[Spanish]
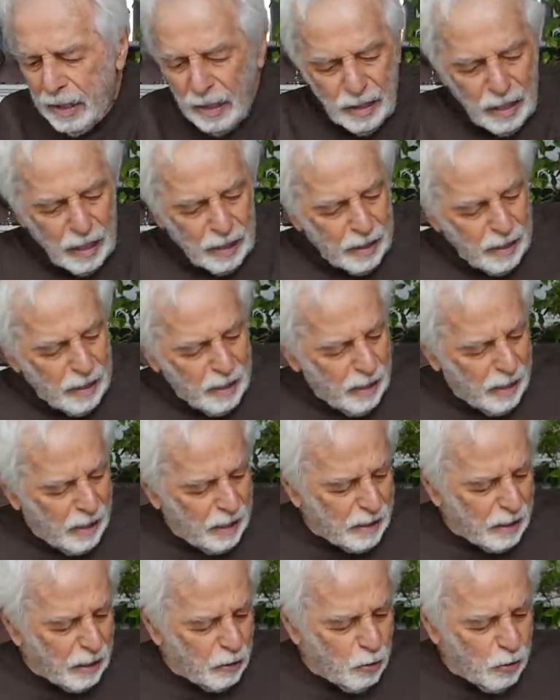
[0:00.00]
Y aquí
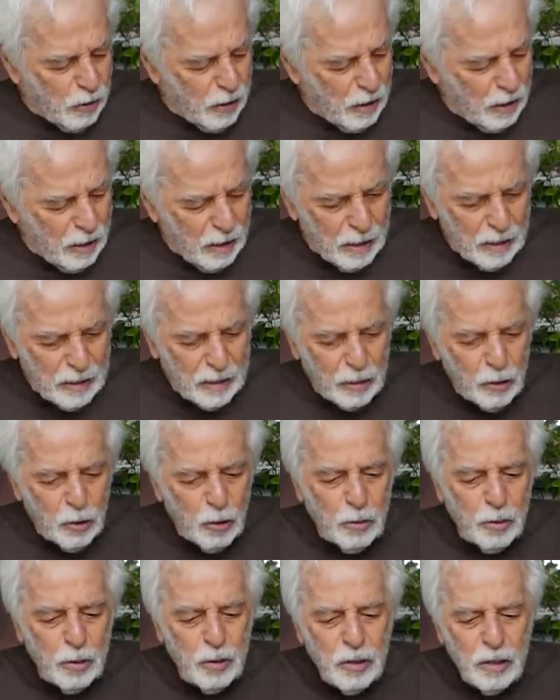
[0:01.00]
el tarot, el,
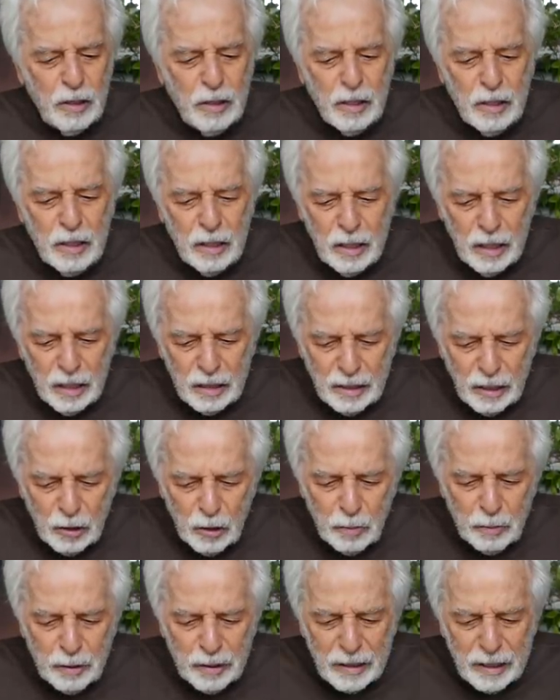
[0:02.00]
tarot, el
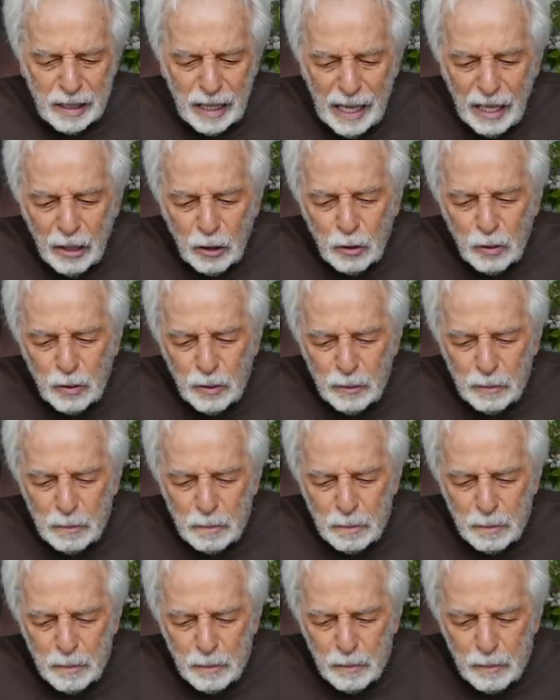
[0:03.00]
tarot mezclado,
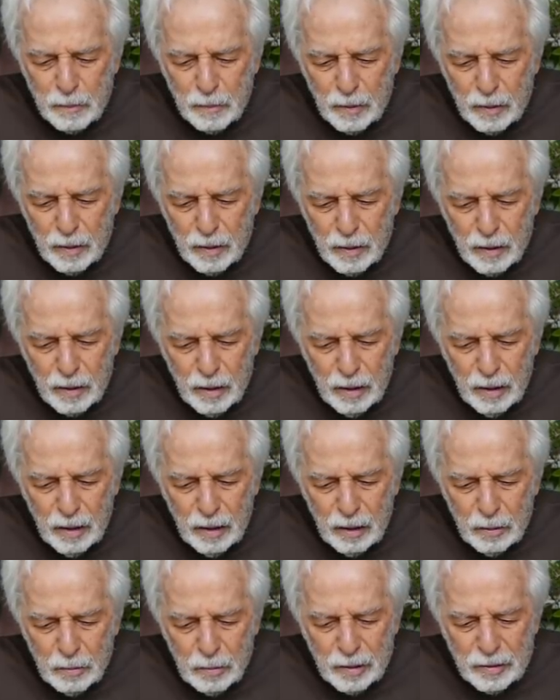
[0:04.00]

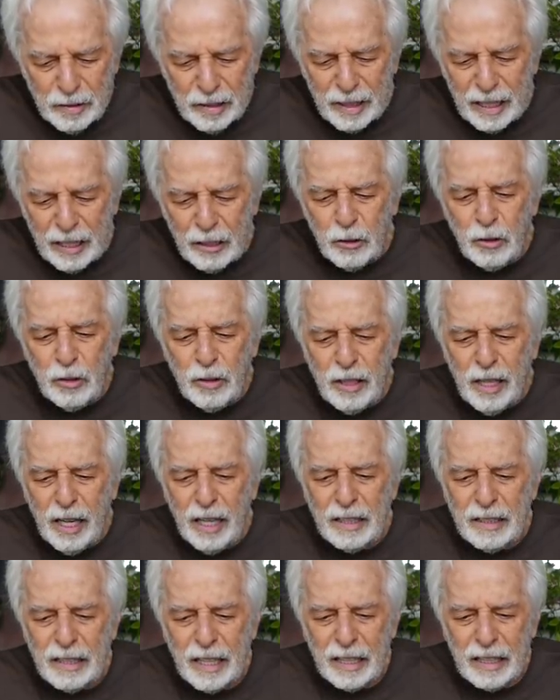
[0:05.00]
voy a sacar dos
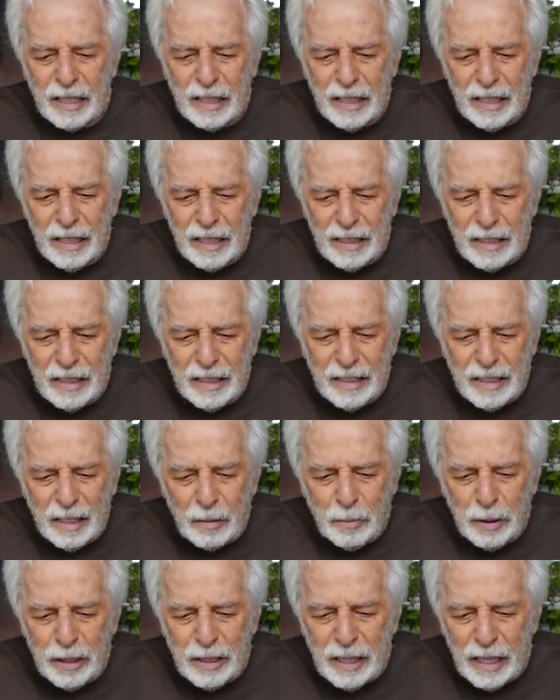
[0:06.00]
cartas de, esta
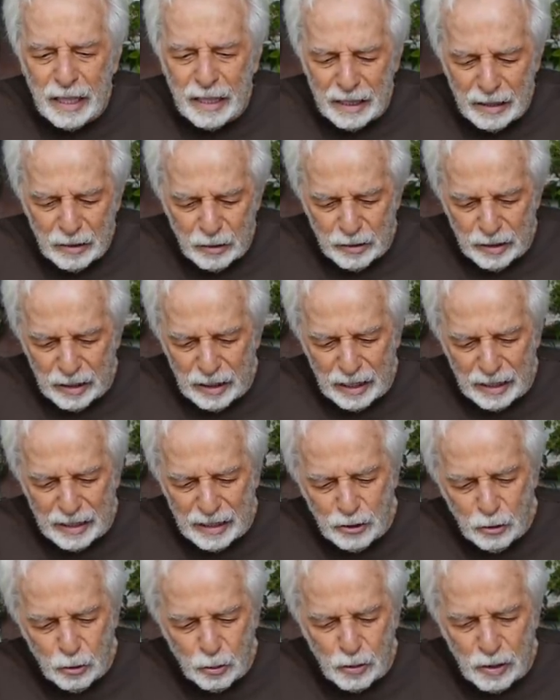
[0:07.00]
mezcla que donde
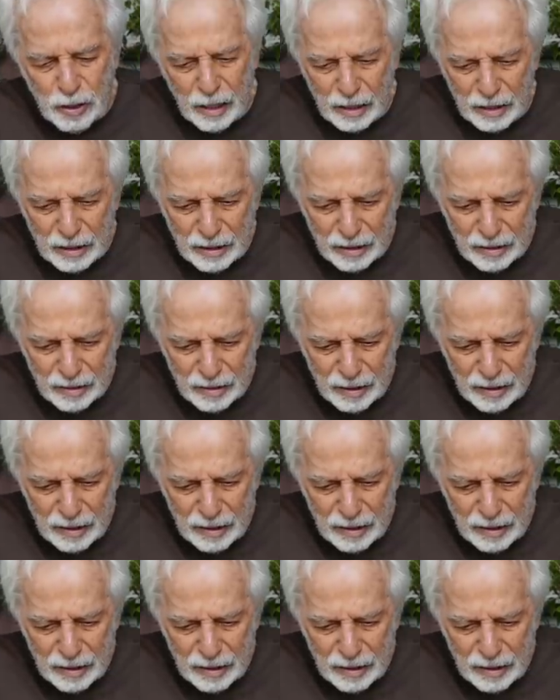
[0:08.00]
elegí tus cartas.